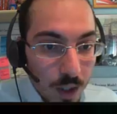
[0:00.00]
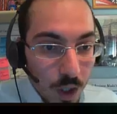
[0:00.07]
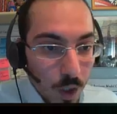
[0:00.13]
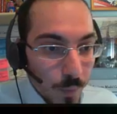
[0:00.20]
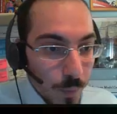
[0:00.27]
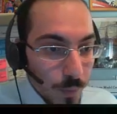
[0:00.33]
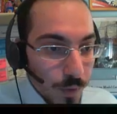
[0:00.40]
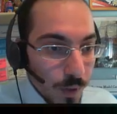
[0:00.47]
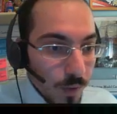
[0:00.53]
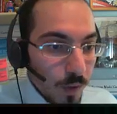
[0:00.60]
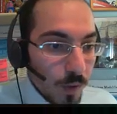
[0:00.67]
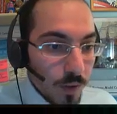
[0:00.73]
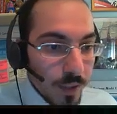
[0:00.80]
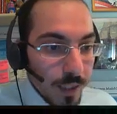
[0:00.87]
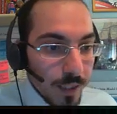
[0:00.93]
Oh mio Dio,
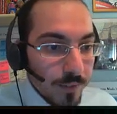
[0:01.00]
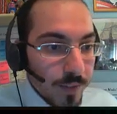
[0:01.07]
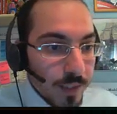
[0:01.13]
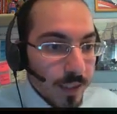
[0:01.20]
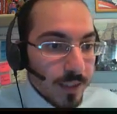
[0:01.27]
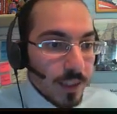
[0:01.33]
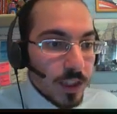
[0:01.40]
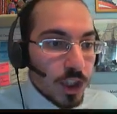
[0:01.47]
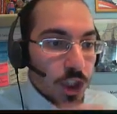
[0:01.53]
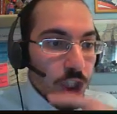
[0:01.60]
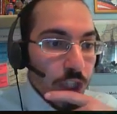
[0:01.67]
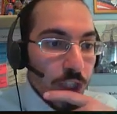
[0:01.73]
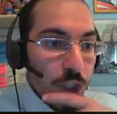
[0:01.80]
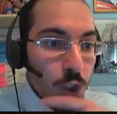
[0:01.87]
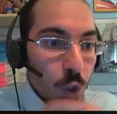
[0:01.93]
ok, vedete,
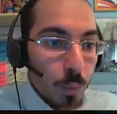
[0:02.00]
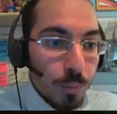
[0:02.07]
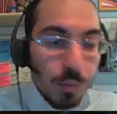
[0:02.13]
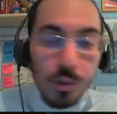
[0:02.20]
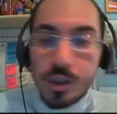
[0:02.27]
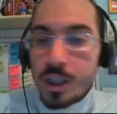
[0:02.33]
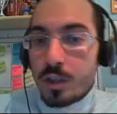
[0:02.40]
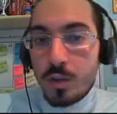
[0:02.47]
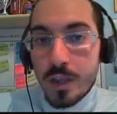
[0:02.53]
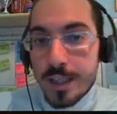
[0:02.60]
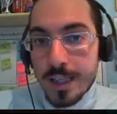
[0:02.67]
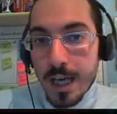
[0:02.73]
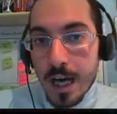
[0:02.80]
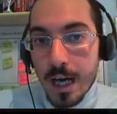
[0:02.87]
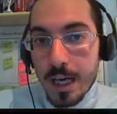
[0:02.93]
Ciccio puzza con le
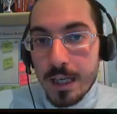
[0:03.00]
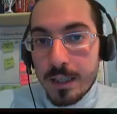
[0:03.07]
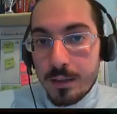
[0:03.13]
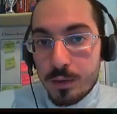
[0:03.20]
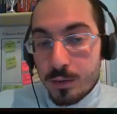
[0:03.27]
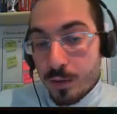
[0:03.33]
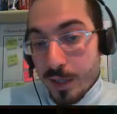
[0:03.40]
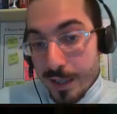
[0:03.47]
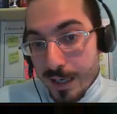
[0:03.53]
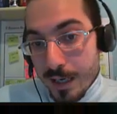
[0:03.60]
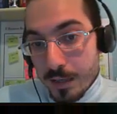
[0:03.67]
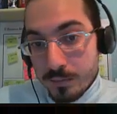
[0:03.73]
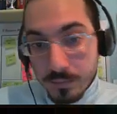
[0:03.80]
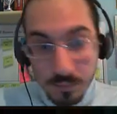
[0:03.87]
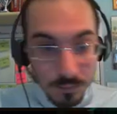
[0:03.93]
chiappe. Con le
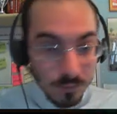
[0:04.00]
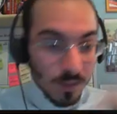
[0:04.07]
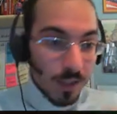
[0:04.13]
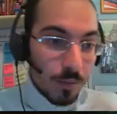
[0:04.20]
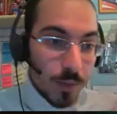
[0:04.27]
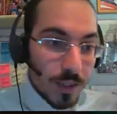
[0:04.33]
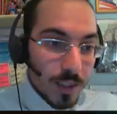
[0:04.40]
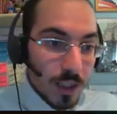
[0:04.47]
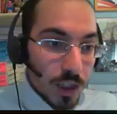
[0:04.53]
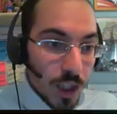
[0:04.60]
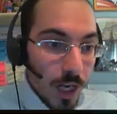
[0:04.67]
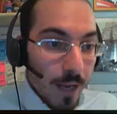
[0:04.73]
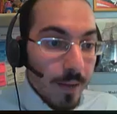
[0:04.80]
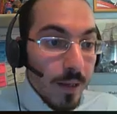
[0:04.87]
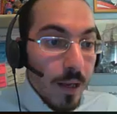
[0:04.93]
chiappe quindi
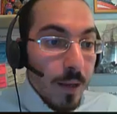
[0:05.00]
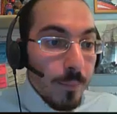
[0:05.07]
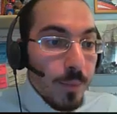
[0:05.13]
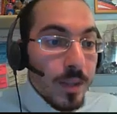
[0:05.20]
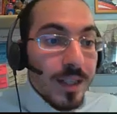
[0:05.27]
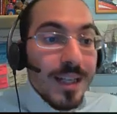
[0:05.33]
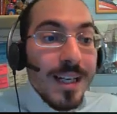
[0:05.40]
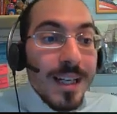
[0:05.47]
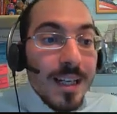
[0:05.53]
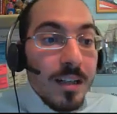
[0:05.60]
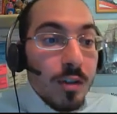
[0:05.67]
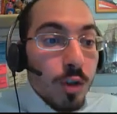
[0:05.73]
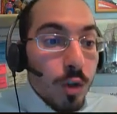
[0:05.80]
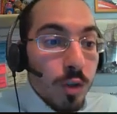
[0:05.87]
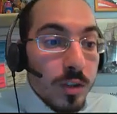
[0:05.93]
c'è. Poi
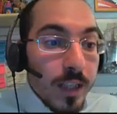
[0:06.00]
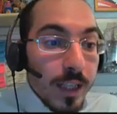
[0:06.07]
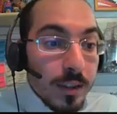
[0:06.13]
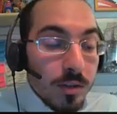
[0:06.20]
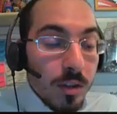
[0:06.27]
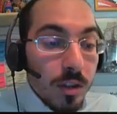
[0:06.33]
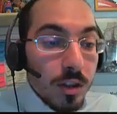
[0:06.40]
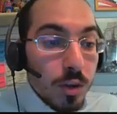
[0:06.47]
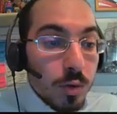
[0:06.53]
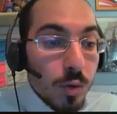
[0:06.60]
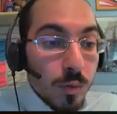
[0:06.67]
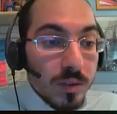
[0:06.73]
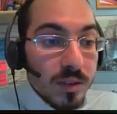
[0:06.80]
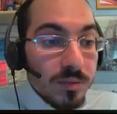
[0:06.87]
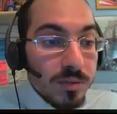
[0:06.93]
cliccando col destro hanno aggiunto
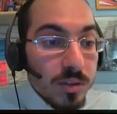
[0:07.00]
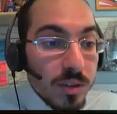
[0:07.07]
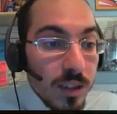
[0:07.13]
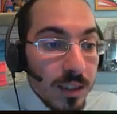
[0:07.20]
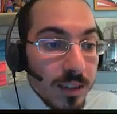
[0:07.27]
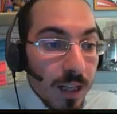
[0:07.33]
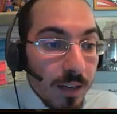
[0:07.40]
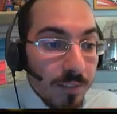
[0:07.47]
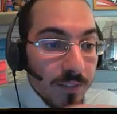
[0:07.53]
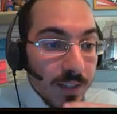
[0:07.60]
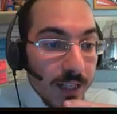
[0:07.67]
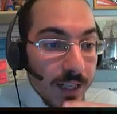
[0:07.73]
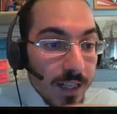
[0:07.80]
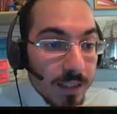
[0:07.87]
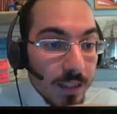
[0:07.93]
queste funzionalità
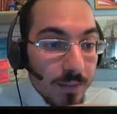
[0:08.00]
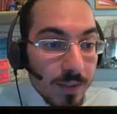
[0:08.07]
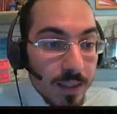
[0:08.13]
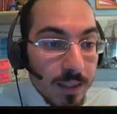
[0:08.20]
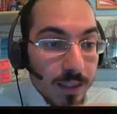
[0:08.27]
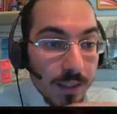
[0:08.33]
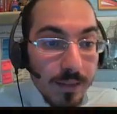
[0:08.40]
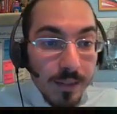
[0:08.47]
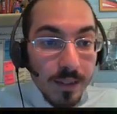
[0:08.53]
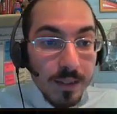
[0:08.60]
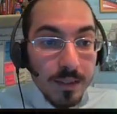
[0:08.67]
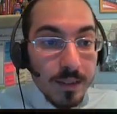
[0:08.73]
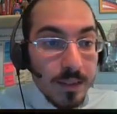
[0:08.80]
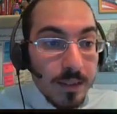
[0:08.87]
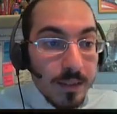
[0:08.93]
delete, vedete?
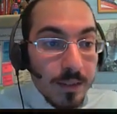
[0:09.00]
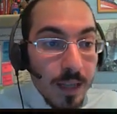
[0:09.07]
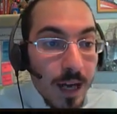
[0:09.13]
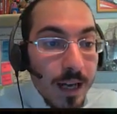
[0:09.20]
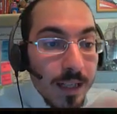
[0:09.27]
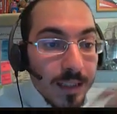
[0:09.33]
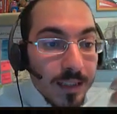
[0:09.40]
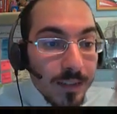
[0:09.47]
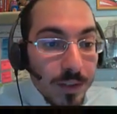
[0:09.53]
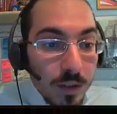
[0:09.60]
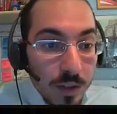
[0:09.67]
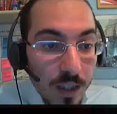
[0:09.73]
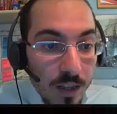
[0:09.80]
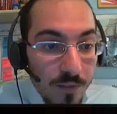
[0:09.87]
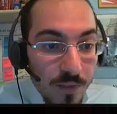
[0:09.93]
Eh, anche se vado
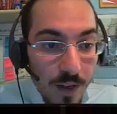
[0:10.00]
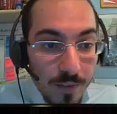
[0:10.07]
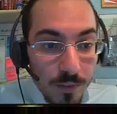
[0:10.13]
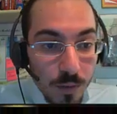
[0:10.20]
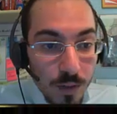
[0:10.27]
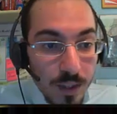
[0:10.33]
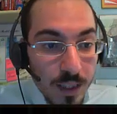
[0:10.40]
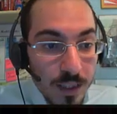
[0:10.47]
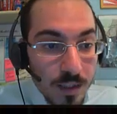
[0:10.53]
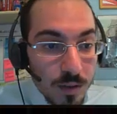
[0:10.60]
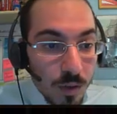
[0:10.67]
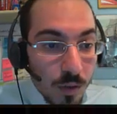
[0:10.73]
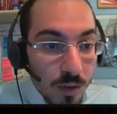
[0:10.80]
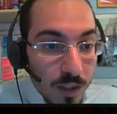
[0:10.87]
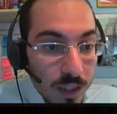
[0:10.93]
nell'inventory, che ne
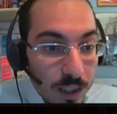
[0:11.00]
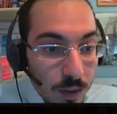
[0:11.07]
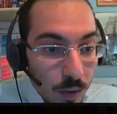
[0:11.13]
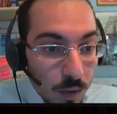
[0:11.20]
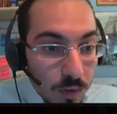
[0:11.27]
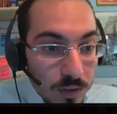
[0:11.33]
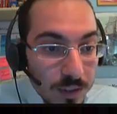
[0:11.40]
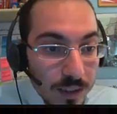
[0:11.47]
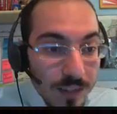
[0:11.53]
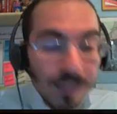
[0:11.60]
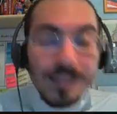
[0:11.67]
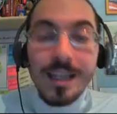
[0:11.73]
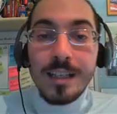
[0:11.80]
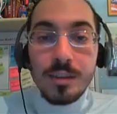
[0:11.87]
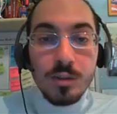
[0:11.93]
so, clicco con de
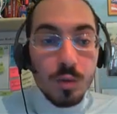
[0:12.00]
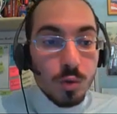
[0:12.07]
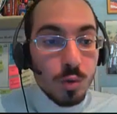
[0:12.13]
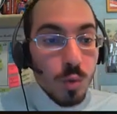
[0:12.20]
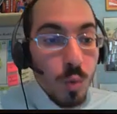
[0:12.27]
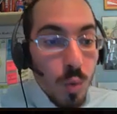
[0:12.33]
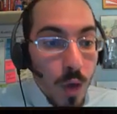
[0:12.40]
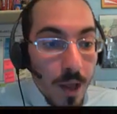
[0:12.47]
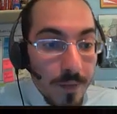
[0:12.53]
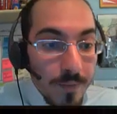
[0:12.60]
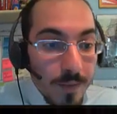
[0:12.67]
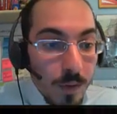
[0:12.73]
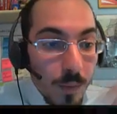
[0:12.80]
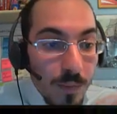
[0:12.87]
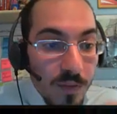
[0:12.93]
destro sul
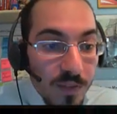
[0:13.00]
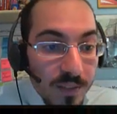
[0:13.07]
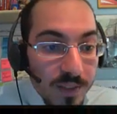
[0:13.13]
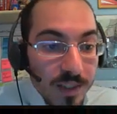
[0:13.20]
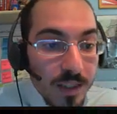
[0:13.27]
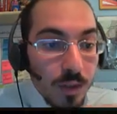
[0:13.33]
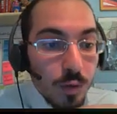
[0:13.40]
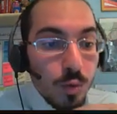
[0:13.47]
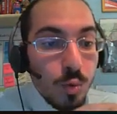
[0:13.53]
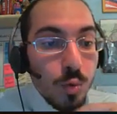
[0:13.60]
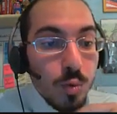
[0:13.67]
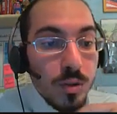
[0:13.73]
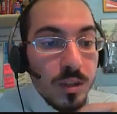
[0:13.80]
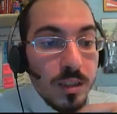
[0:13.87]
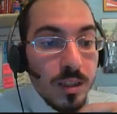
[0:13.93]
legno, mi fa vedere
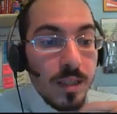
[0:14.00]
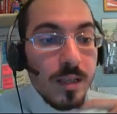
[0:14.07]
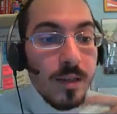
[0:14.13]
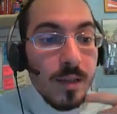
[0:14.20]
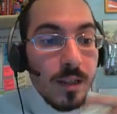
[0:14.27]
tutte